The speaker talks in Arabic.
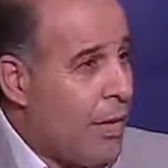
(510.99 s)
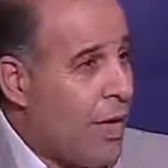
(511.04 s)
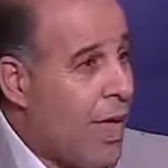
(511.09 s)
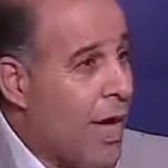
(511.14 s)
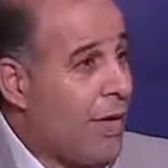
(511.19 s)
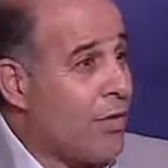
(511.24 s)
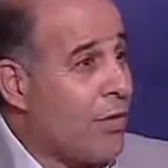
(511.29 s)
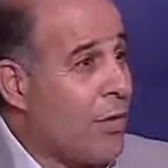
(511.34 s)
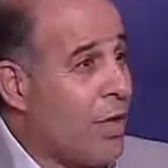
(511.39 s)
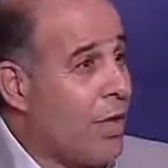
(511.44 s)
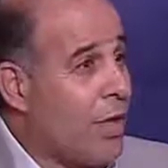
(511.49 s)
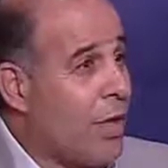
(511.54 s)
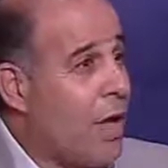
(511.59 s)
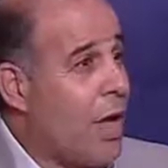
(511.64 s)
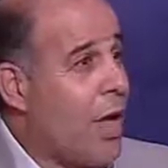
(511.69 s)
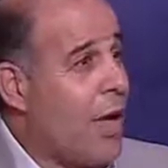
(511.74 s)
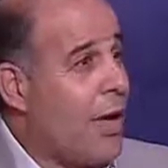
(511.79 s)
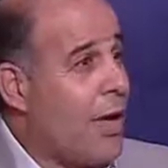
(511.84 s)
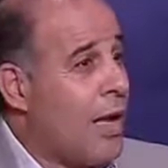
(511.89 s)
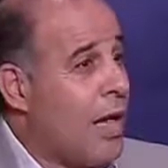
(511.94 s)
هناك
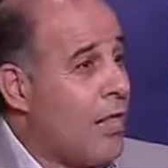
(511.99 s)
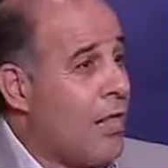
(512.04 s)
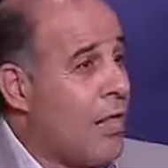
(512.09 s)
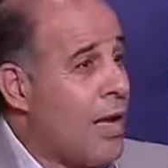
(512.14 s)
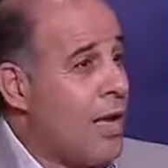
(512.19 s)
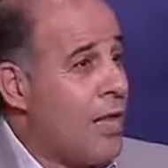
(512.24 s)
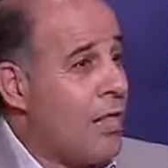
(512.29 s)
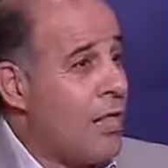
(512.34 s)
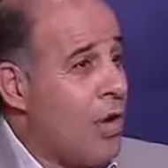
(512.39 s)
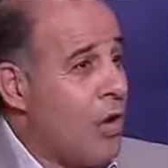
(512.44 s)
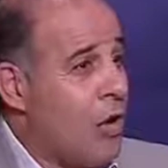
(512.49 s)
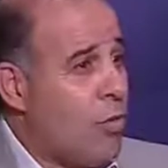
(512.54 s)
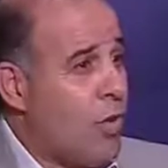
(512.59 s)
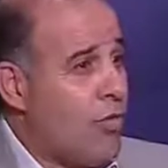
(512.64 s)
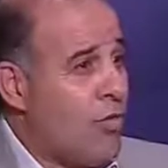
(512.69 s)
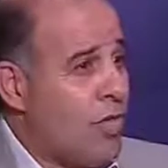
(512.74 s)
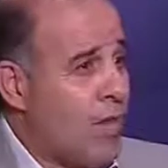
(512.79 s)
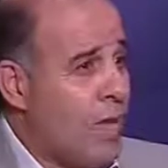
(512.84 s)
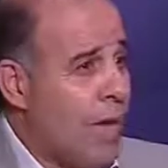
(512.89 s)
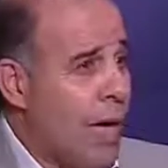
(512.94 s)
طريقان لا ثالث
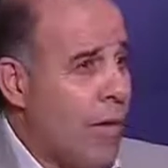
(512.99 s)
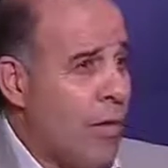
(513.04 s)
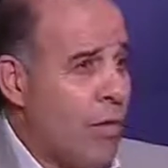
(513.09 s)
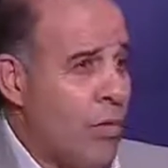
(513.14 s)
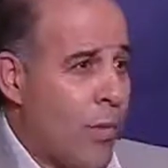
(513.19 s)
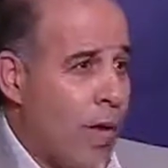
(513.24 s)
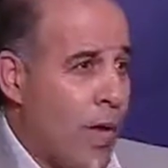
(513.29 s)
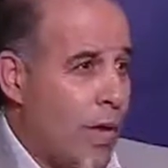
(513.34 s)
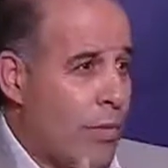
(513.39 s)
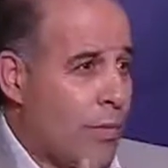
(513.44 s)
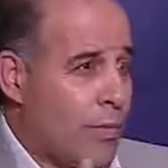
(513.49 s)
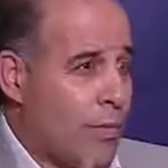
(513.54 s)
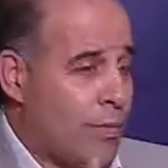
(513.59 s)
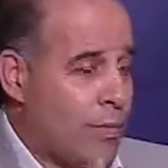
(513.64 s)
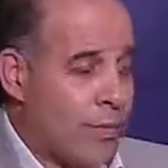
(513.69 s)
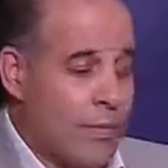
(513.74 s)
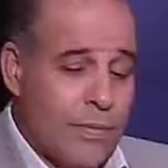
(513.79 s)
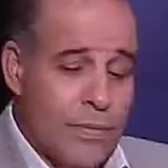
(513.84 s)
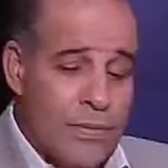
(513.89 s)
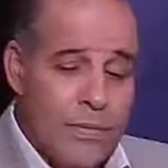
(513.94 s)
لهما في التعامل معه
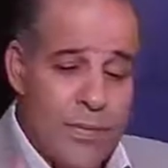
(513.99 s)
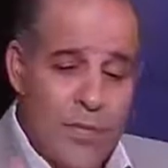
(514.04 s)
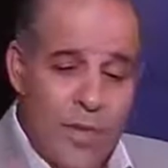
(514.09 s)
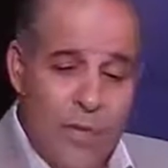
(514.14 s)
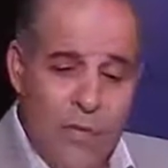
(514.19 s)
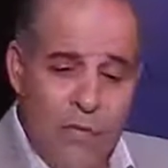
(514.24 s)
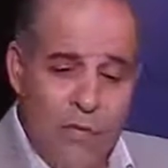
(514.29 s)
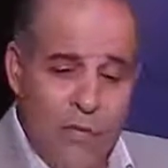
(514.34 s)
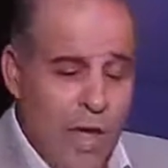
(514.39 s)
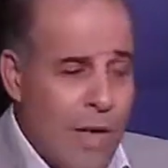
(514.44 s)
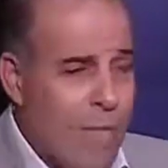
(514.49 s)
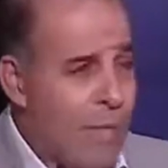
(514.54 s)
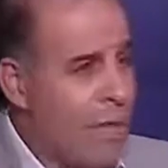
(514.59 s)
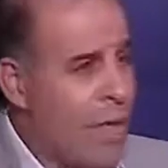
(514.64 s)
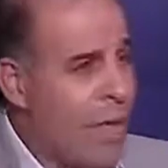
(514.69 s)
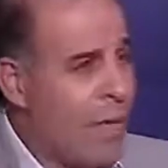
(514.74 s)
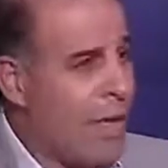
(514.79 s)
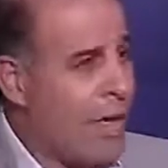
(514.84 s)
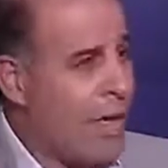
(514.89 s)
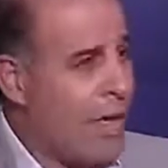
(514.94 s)

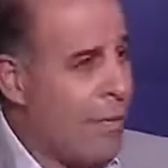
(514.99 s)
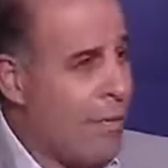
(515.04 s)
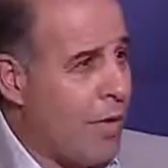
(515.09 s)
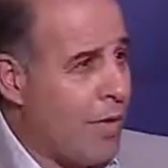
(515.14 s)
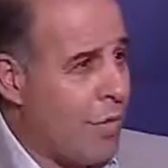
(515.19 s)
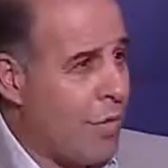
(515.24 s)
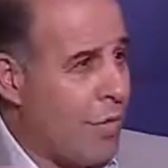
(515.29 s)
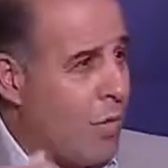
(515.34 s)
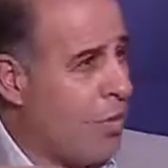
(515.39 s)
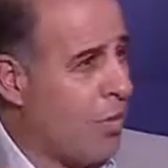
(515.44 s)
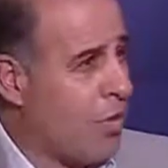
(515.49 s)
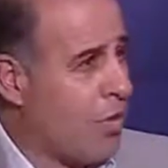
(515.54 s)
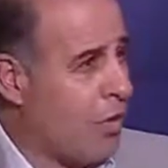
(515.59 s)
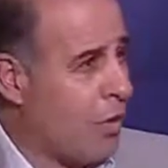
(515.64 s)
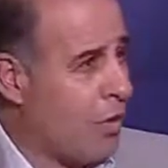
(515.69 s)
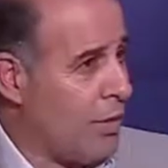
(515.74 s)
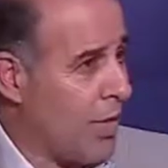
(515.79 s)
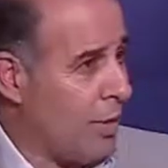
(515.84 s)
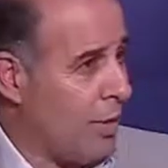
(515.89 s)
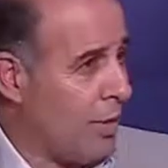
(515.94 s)
فإما منا بعد إما
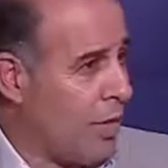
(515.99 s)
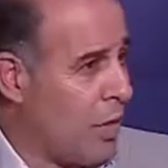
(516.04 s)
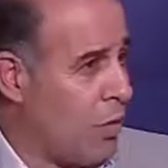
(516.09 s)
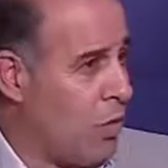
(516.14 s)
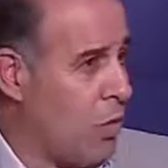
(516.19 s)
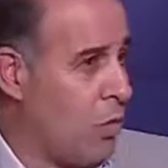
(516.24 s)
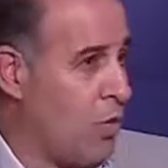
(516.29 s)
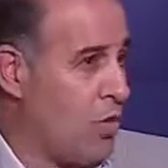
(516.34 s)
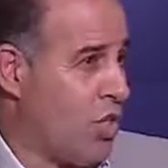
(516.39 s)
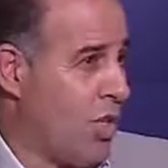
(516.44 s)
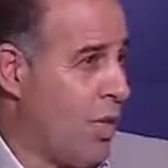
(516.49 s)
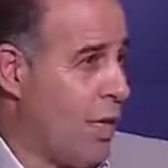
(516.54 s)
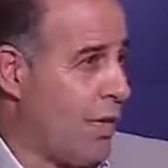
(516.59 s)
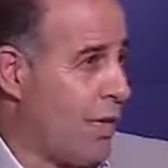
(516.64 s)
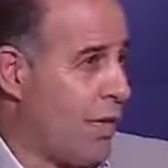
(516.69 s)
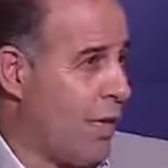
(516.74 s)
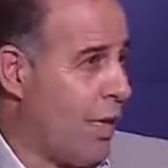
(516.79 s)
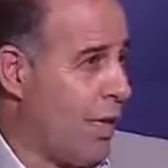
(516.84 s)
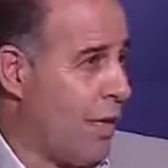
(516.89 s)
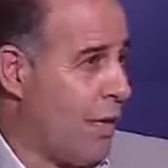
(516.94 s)
يعني تركه لوجه الله
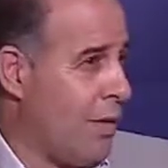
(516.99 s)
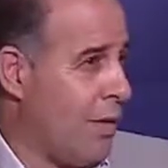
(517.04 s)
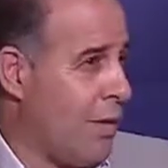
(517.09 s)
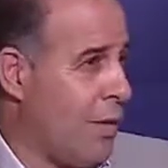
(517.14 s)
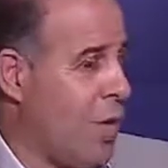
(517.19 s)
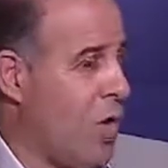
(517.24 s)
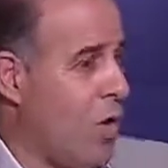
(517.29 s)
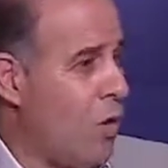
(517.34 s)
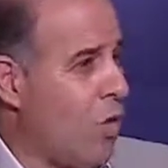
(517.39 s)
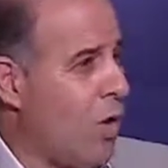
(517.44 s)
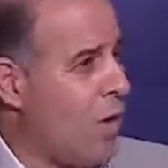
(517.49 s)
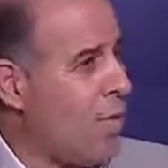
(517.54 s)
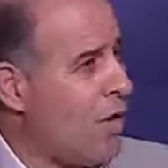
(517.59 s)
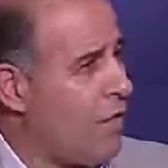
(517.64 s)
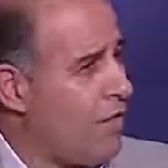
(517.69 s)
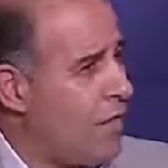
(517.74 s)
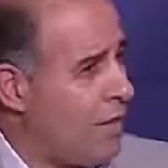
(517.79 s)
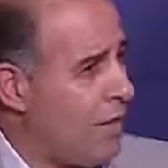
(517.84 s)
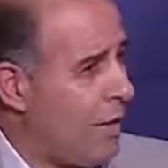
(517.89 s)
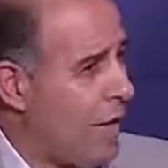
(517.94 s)
تعالى
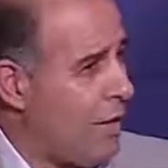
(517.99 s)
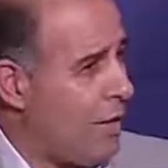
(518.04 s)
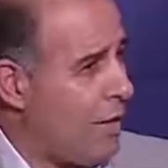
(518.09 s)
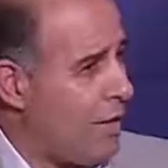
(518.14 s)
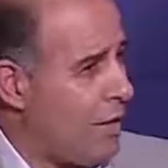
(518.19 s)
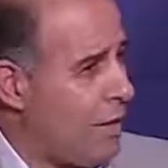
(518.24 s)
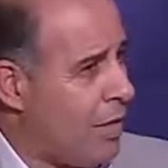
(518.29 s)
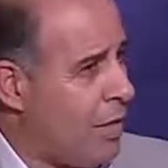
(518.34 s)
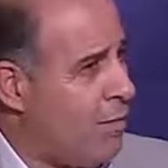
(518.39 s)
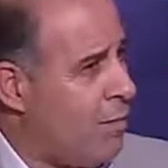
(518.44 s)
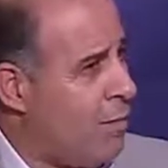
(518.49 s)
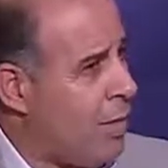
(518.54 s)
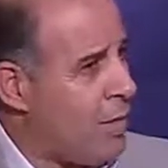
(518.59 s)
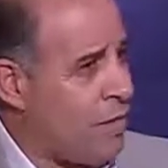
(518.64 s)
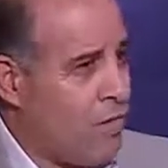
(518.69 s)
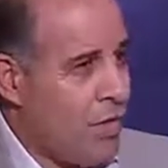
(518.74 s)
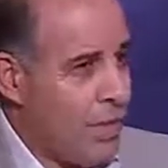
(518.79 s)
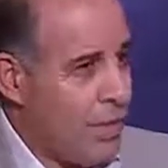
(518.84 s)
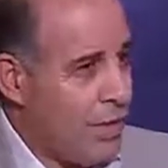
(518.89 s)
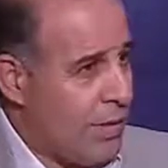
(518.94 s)
وإما فداء إما
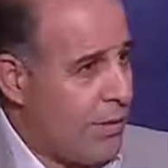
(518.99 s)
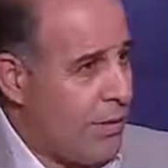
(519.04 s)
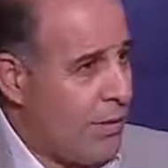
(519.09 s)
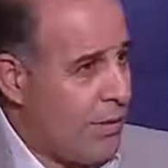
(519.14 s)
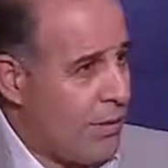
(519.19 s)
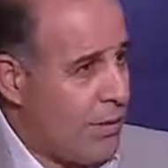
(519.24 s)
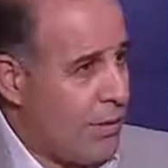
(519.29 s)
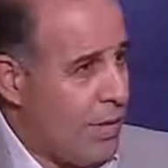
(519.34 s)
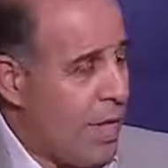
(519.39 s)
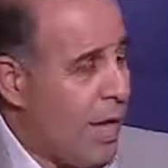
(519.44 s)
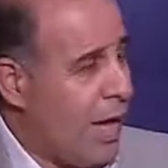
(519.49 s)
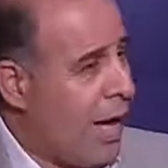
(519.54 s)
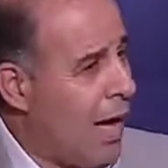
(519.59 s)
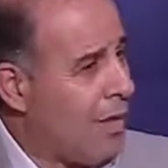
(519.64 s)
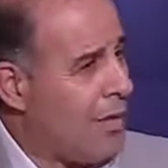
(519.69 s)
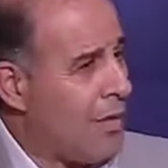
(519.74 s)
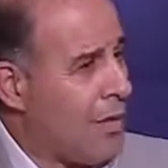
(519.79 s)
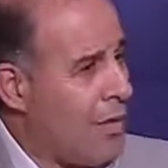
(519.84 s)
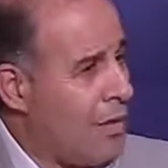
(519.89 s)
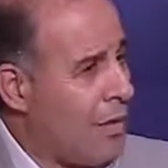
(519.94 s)
بتفاديه
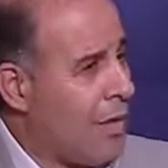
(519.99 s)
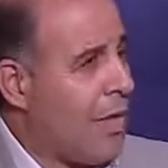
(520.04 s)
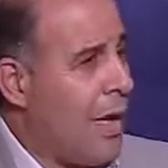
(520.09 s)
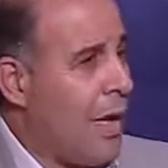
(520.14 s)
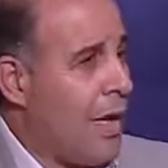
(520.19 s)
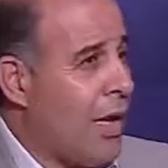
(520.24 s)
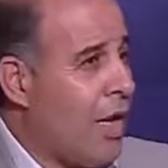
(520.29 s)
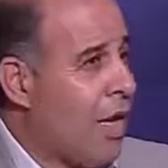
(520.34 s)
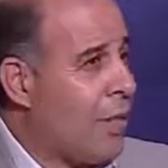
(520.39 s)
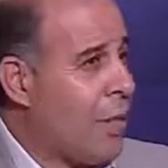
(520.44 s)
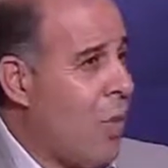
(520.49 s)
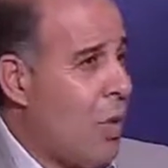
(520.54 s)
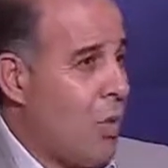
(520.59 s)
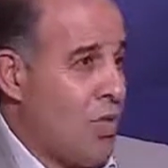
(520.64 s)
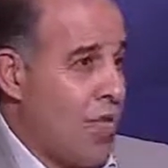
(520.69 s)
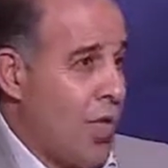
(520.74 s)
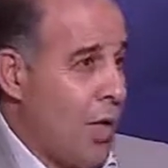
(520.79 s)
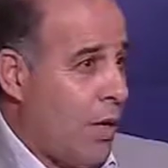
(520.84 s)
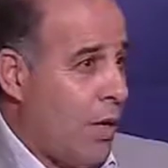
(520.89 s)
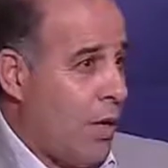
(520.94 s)
حتى تضع الحرب
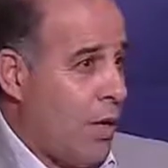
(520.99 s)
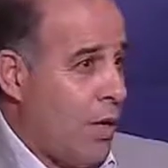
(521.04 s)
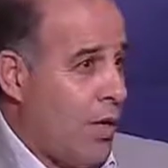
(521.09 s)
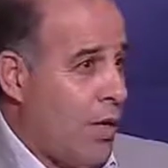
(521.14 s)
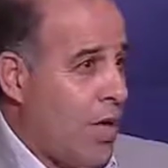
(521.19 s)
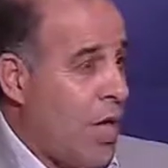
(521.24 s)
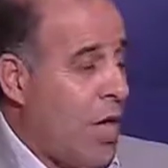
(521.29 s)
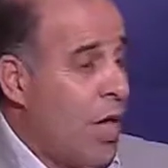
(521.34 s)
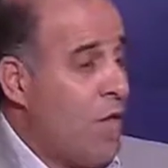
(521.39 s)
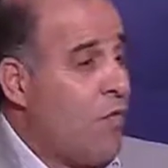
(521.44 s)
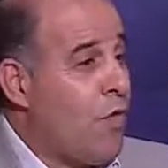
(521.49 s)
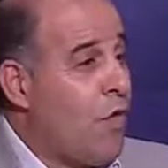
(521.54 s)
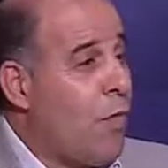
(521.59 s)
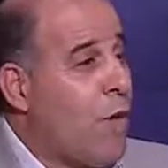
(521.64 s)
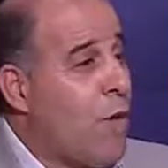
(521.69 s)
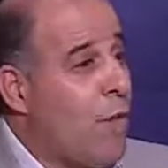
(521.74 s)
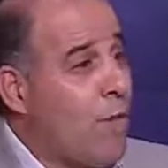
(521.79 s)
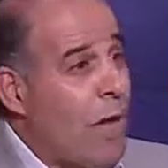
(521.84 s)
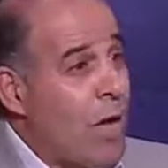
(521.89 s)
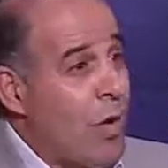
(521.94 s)
أوزارها
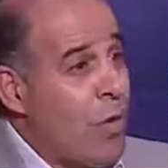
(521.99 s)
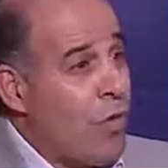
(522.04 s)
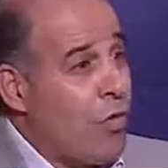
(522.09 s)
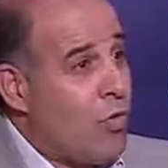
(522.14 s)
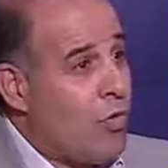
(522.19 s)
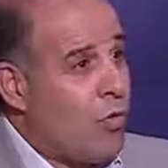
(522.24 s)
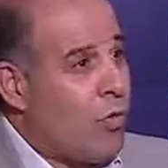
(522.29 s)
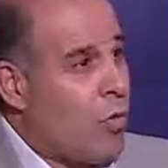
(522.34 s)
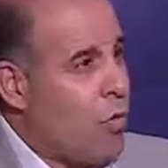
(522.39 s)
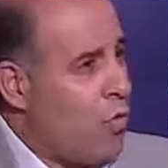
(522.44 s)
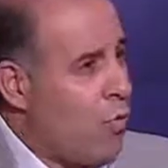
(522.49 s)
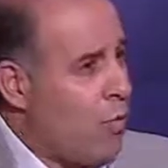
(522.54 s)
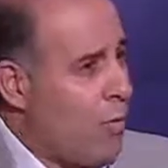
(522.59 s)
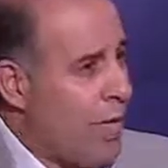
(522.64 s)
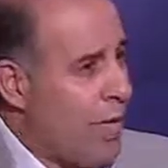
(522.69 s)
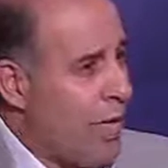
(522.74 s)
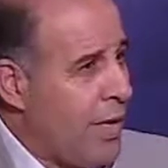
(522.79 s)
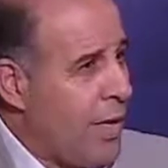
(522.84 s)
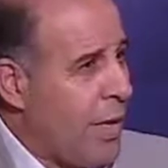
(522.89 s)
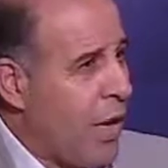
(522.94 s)
فما بالك
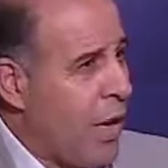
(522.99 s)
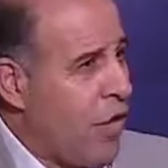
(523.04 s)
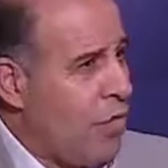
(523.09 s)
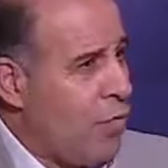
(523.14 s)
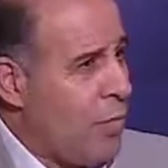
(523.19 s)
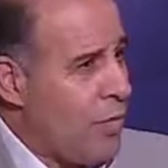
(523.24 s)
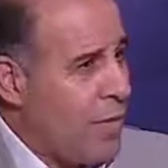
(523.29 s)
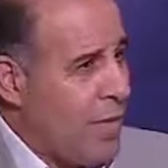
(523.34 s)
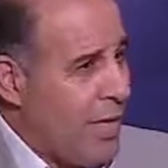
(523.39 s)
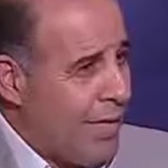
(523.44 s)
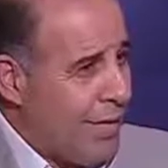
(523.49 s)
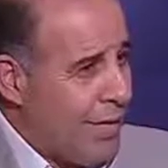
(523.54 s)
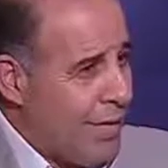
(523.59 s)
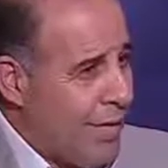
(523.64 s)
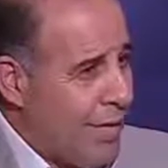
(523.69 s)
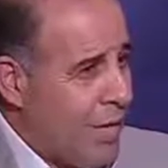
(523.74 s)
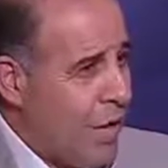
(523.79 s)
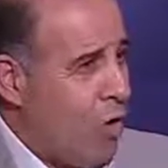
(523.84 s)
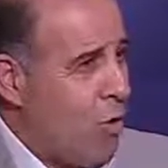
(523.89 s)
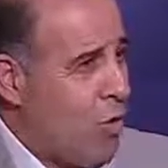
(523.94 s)
بأمه أو
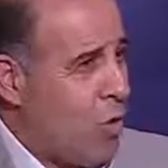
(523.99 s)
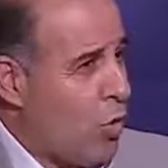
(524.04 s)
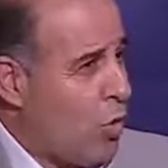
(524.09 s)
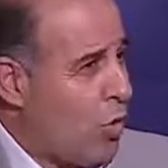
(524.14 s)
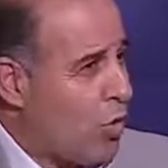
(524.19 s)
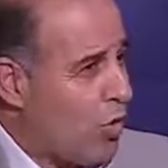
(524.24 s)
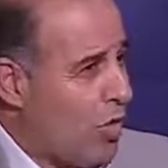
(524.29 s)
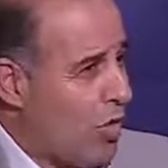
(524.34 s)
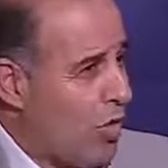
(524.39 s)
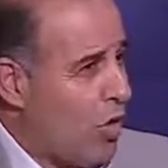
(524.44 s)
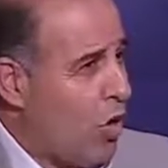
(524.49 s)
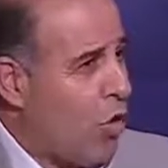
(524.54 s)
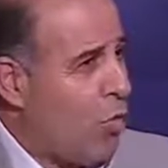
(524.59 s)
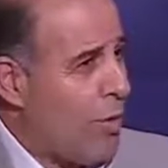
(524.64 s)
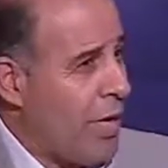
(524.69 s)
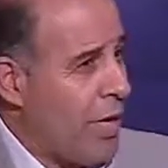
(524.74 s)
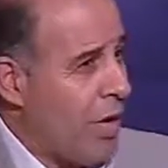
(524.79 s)
بابنته أو بأخته أو